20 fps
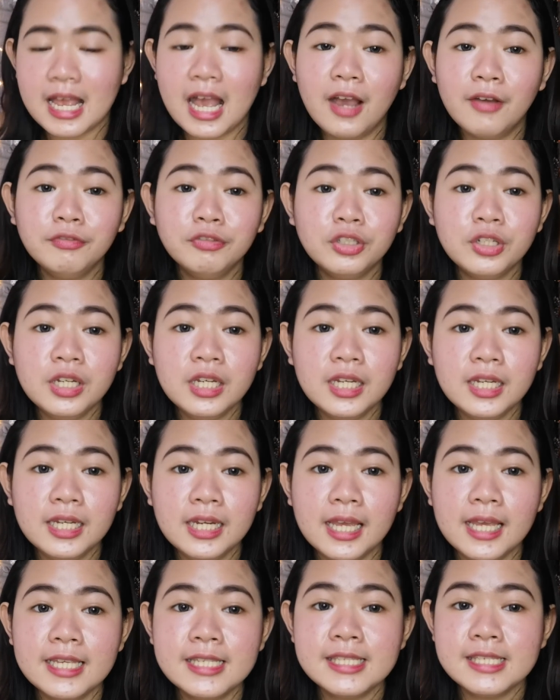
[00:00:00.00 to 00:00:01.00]
After nun,
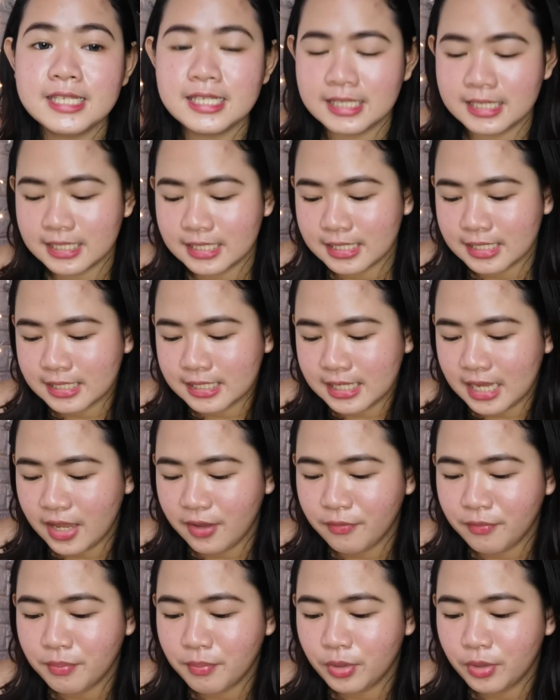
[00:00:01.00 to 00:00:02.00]
guys, is
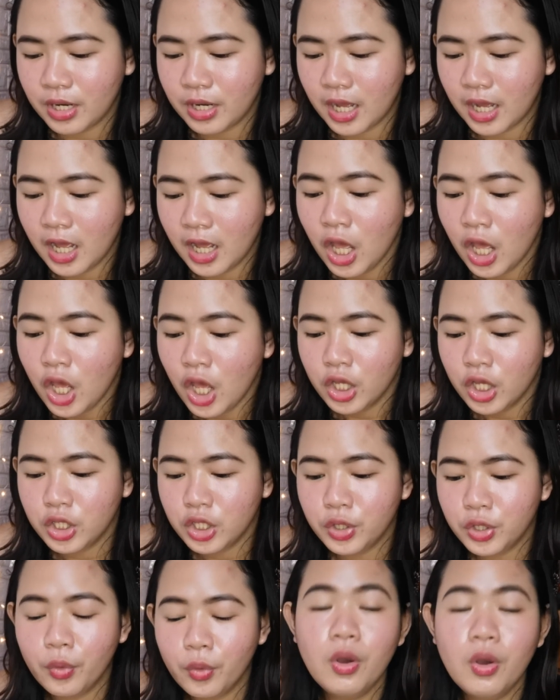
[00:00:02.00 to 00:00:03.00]
isi-save mo na
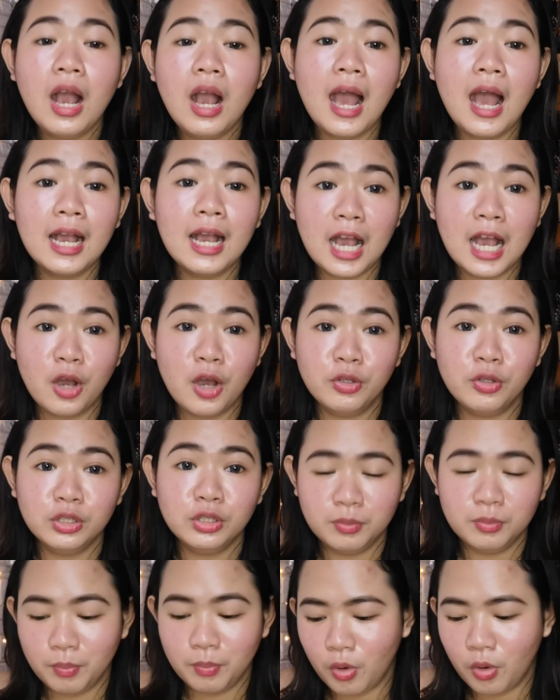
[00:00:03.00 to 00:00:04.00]
yung
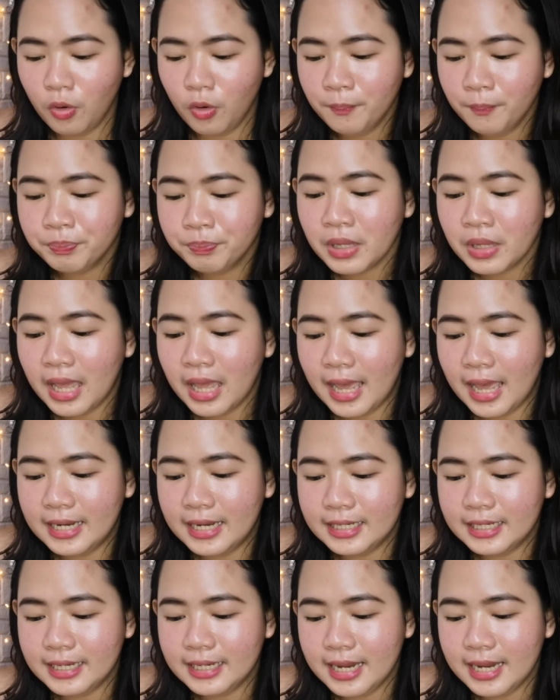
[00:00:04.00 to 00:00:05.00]
account mo
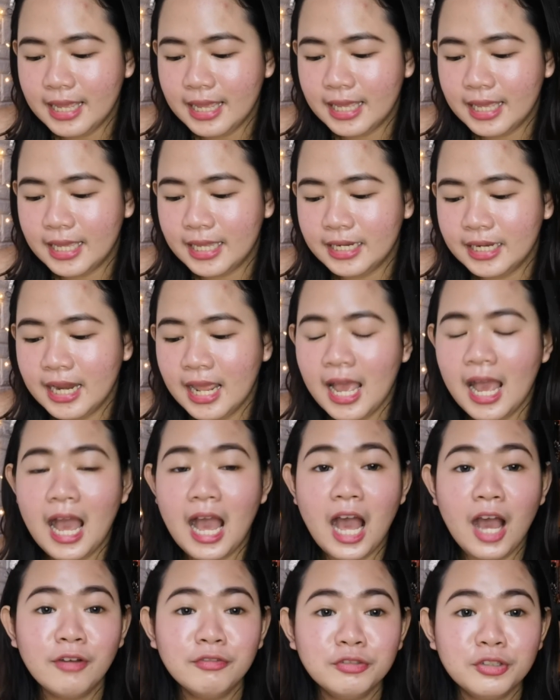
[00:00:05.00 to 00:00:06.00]
And then,
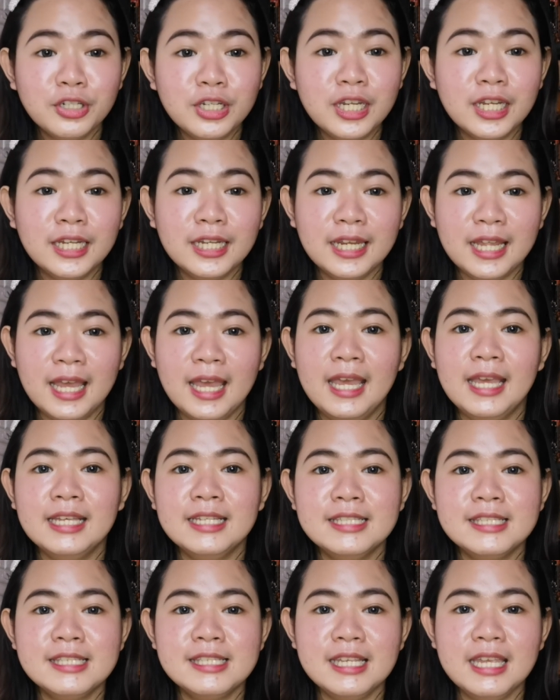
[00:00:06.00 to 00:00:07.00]
after nyan
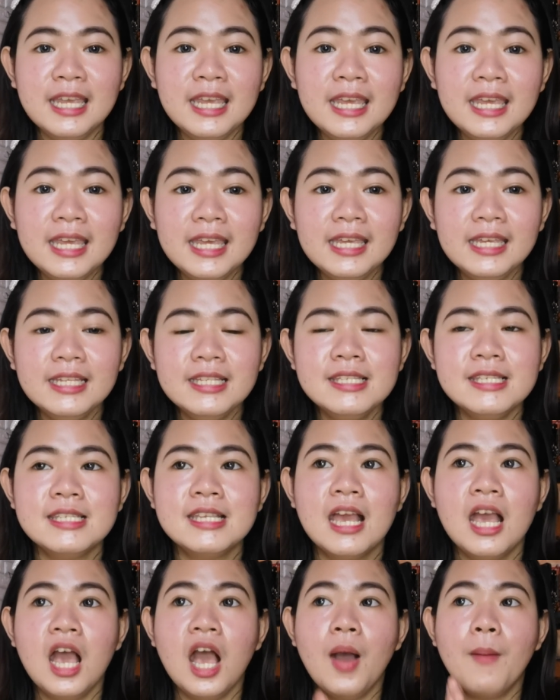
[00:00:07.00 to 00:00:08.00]
guys,
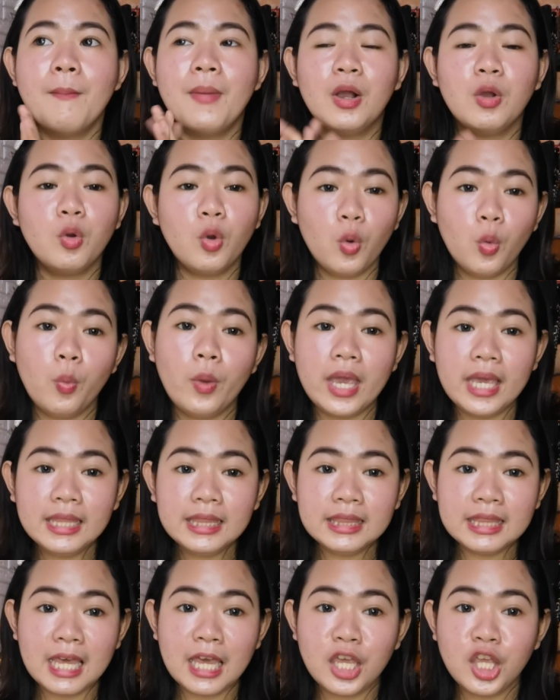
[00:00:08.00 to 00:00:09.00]
is
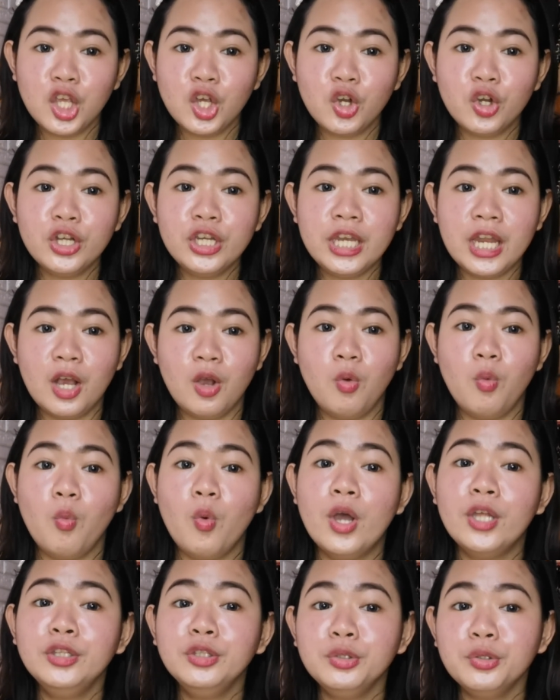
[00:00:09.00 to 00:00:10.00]
mag-wait tayo ng
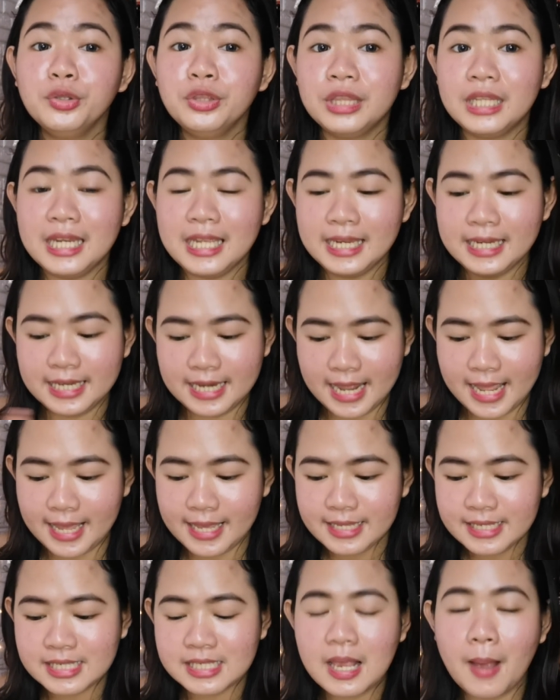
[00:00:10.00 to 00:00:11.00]
1 to 3
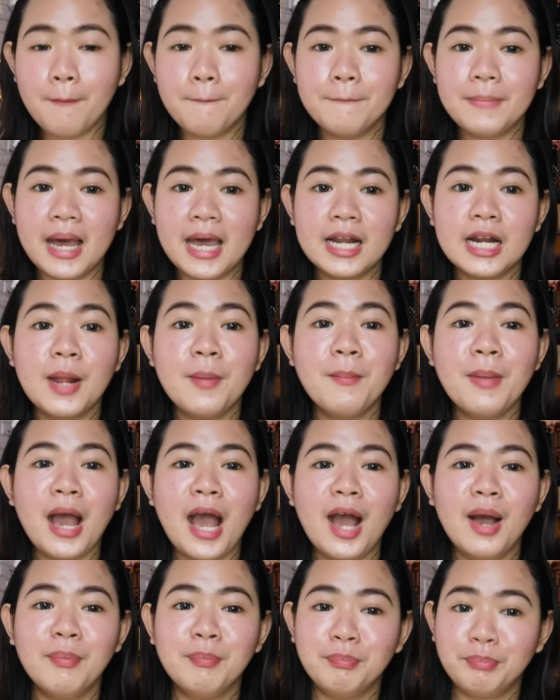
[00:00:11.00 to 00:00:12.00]
days para
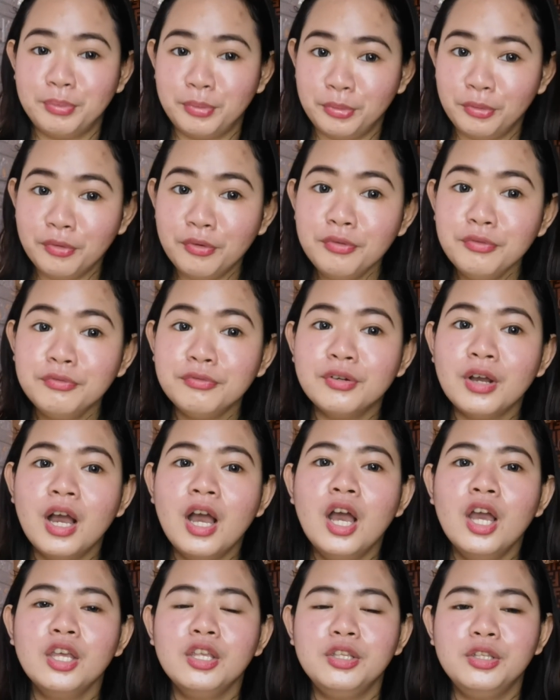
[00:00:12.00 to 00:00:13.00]
ma-approve
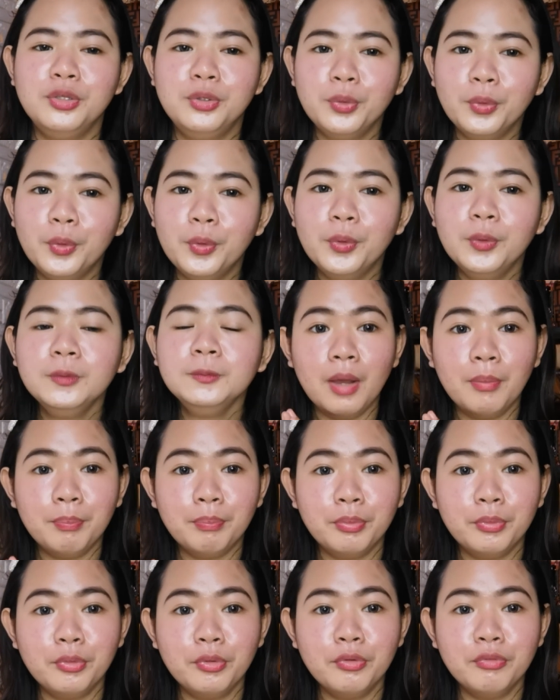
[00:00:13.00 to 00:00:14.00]
yung
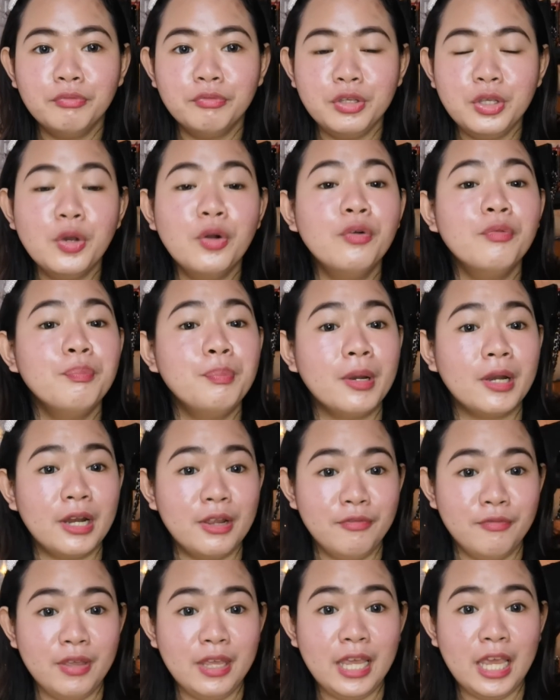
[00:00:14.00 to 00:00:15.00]
prove yung
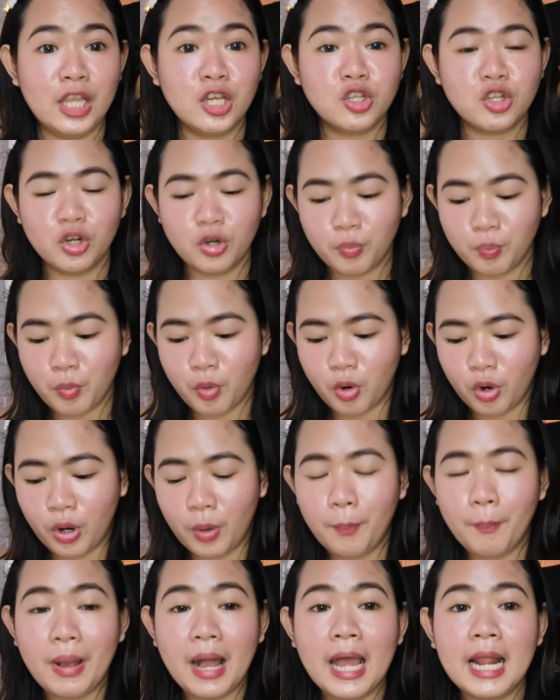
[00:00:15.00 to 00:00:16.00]
verification mo
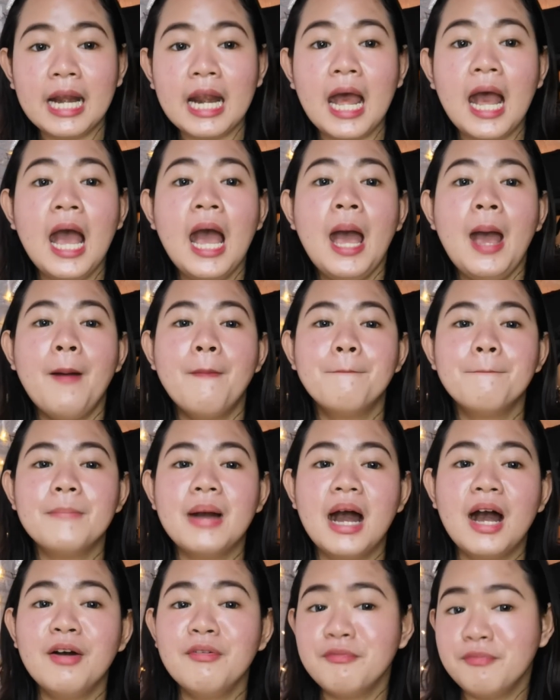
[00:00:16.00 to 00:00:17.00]
or para
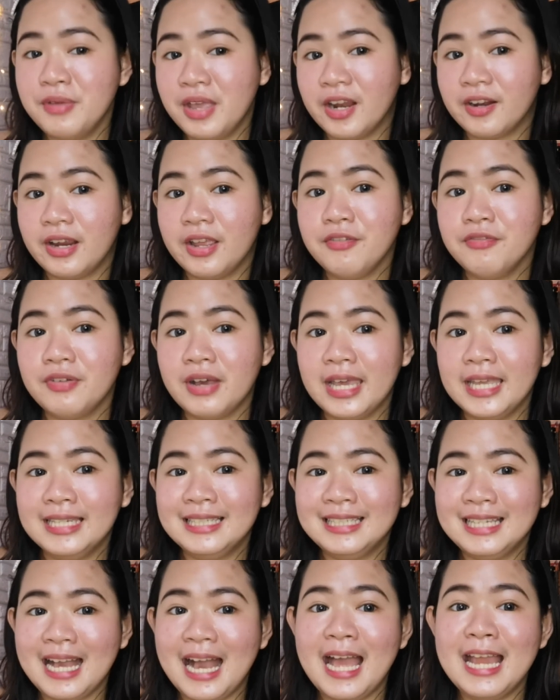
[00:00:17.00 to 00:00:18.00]

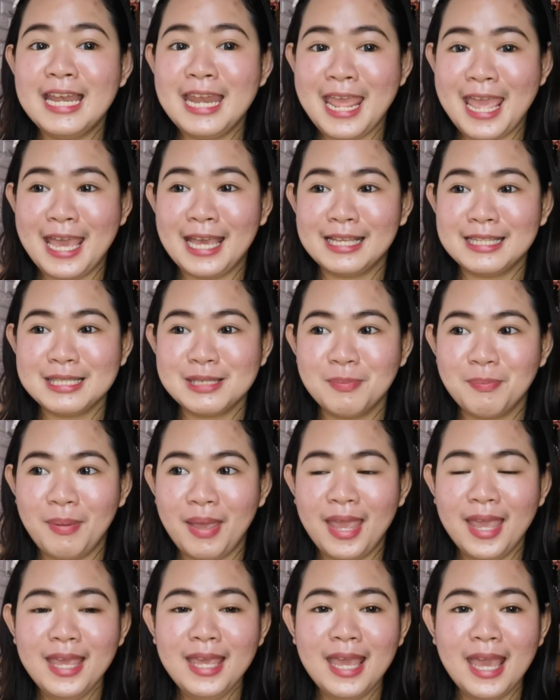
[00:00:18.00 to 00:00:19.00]
ma-verified ka ni
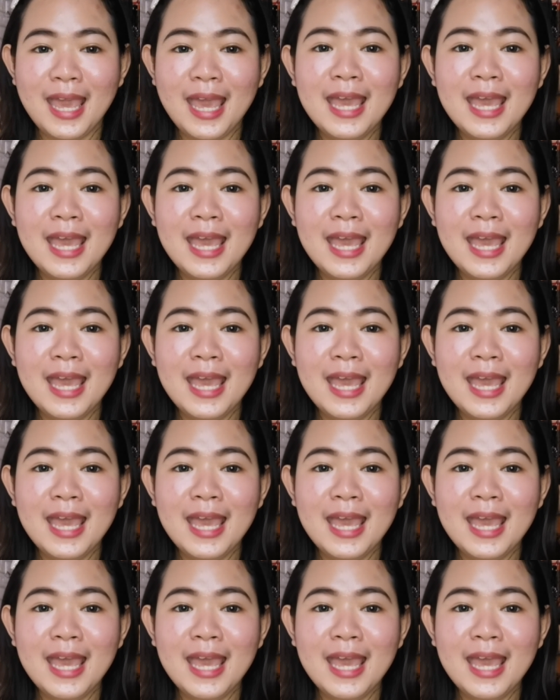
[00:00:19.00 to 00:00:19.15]
XPay.